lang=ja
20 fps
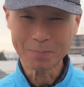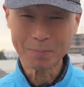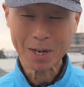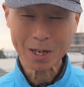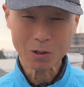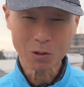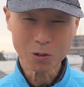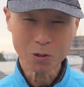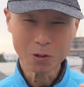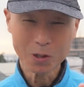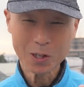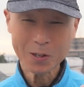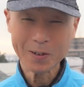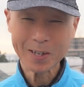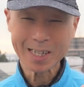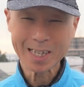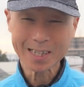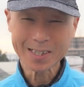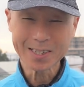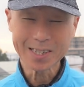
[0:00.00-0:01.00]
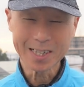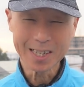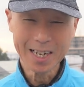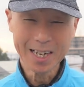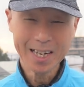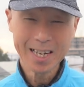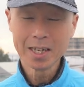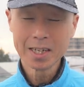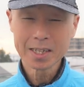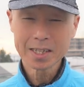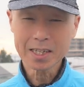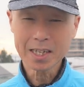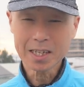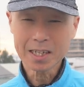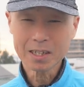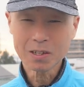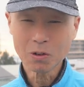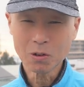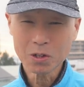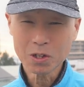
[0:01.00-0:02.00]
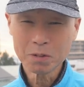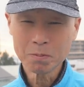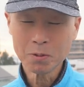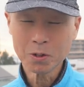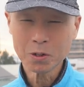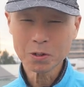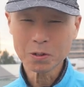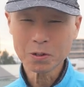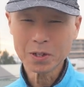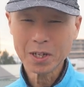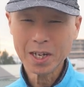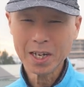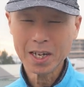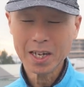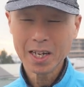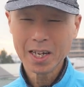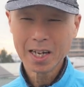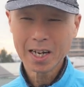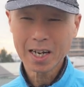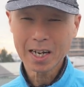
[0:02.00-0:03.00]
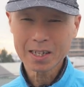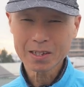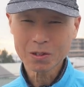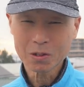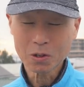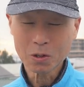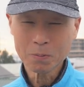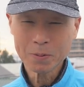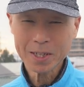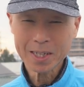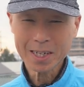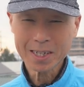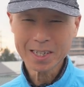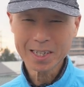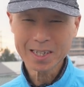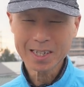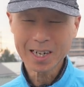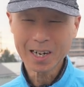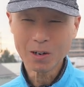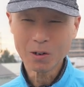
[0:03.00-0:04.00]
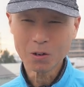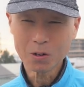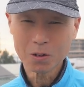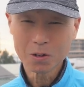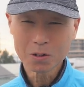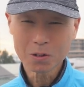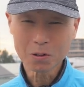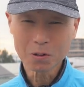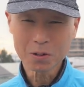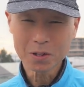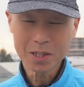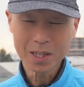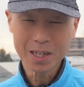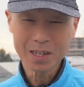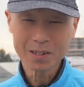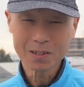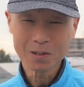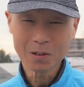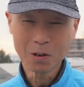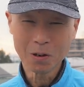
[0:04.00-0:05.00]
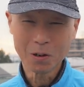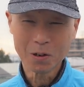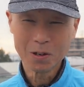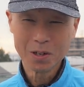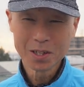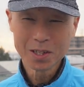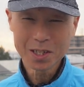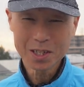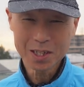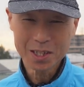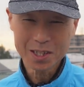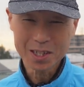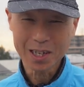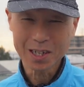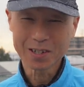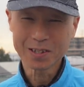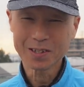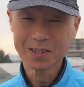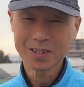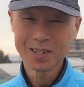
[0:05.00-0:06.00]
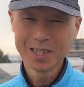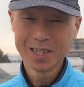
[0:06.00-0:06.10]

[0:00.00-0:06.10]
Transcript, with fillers: まあ、ここではなくてね、赤道儀モードでアンドロメダ銀河を撮っているのを小さく